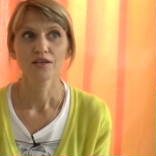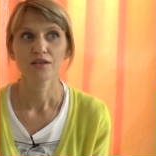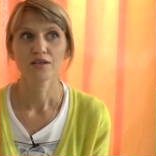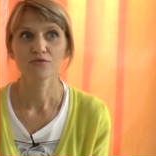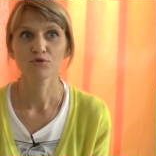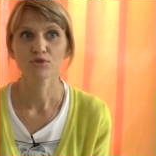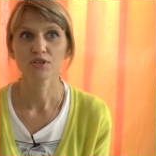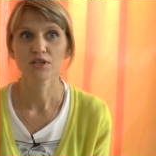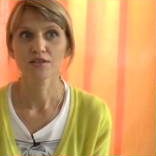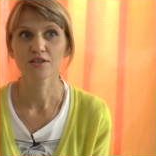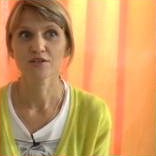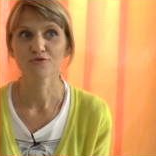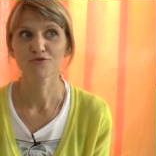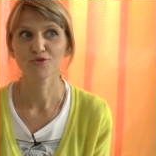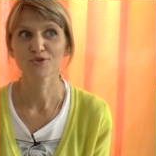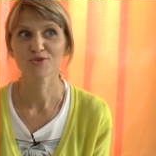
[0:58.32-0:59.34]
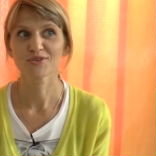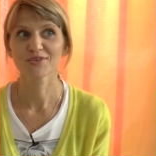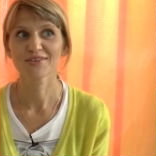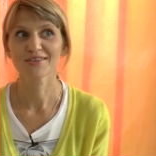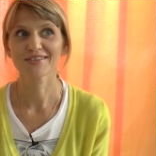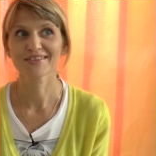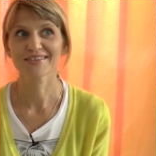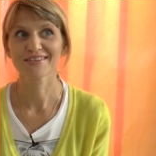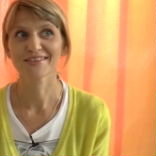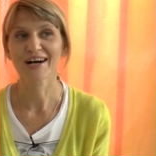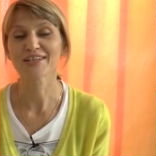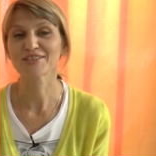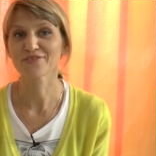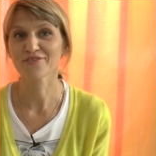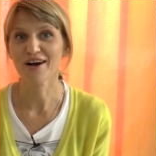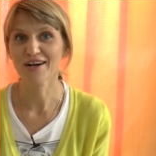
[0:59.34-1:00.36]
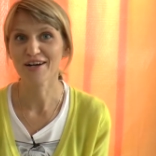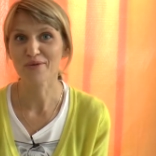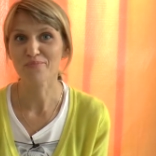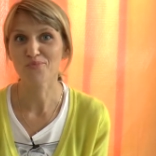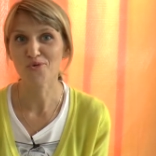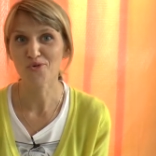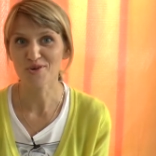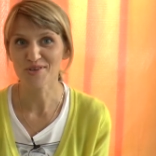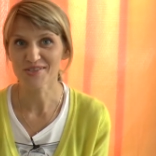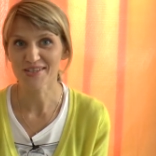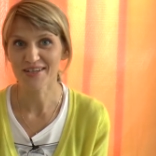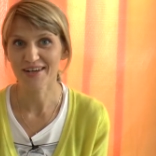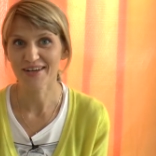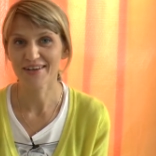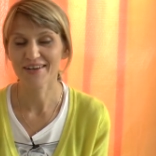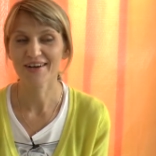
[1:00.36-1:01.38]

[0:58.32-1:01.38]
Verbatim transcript: И вот эта вот э, отвага поиска,